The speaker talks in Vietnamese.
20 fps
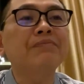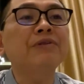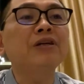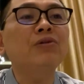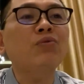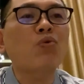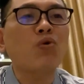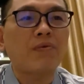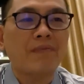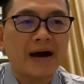tâm
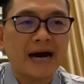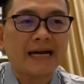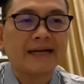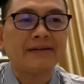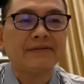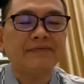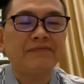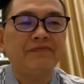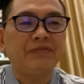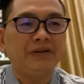thức của bạn
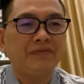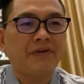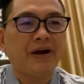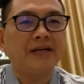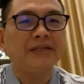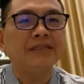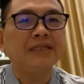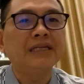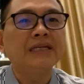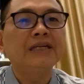vì
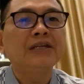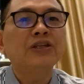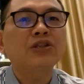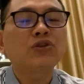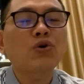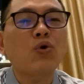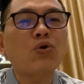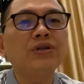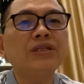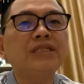vậy
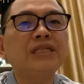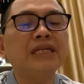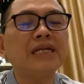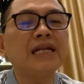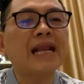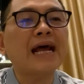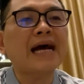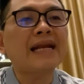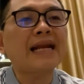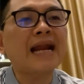tôi
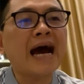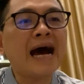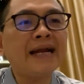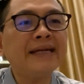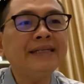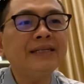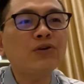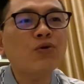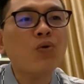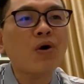chỉ là đã
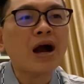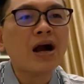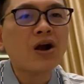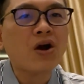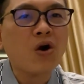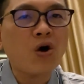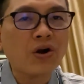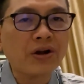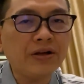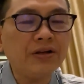đi qua
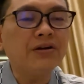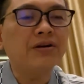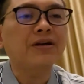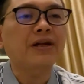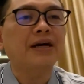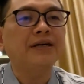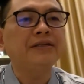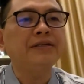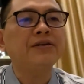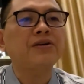con đường
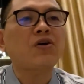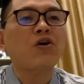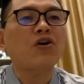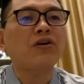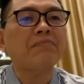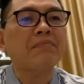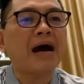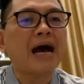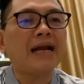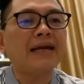đấy
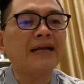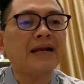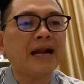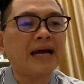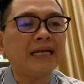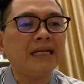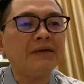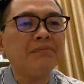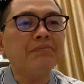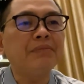còn bạn
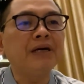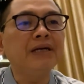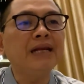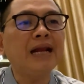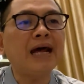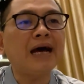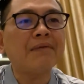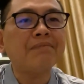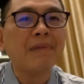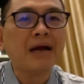nay mới
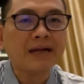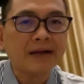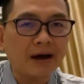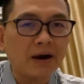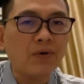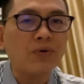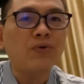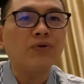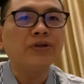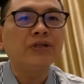là bắt
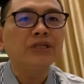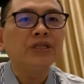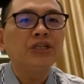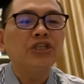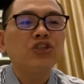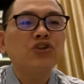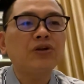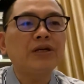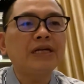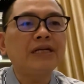đầu
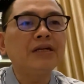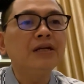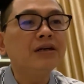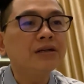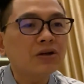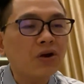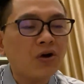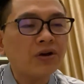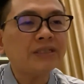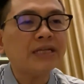cho nên
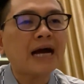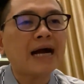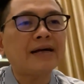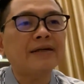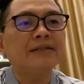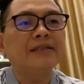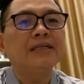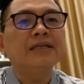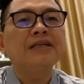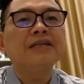đừng nói
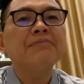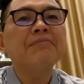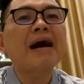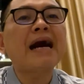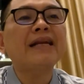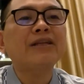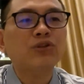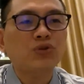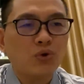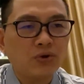rằng
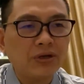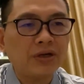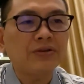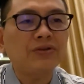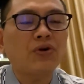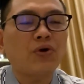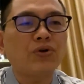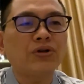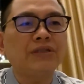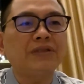bạn tốt
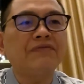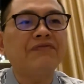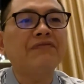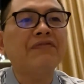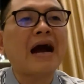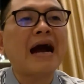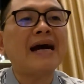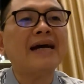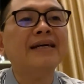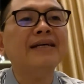hơn tôi
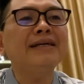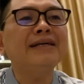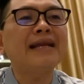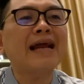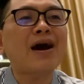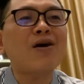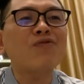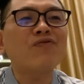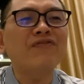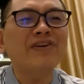và khi
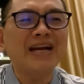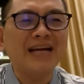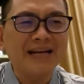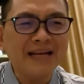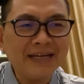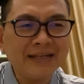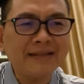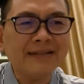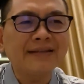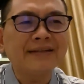nào về
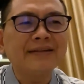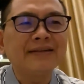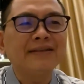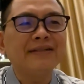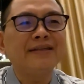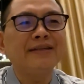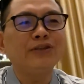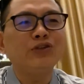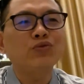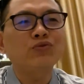đích
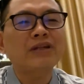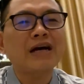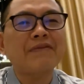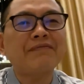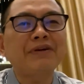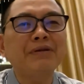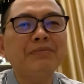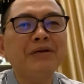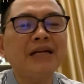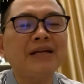thì chúng ta
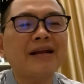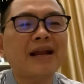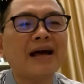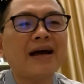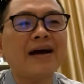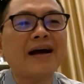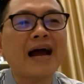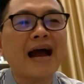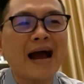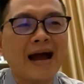mới biết
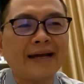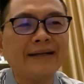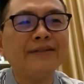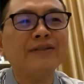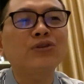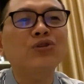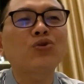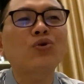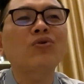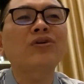là ai
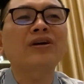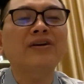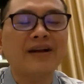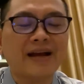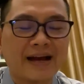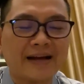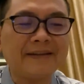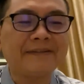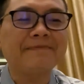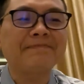tốt hơn
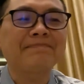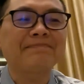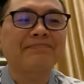ai